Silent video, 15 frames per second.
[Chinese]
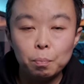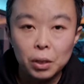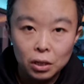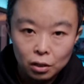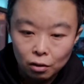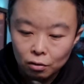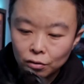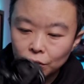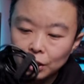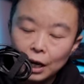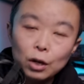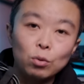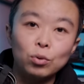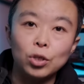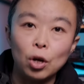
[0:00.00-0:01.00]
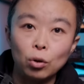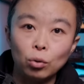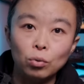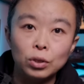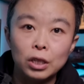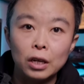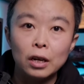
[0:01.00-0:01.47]
毕竟这种小
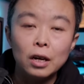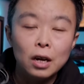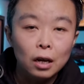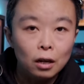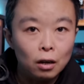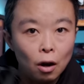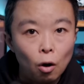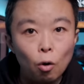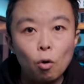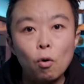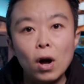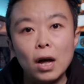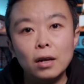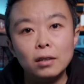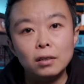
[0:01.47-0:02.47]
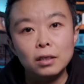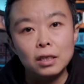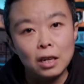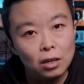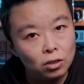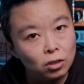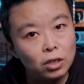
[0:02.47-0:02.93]
东西老换
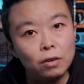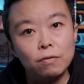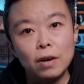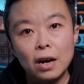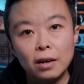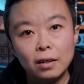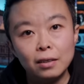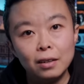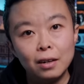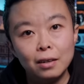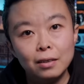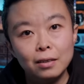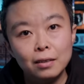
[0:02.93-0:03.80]
也是挺烦人的。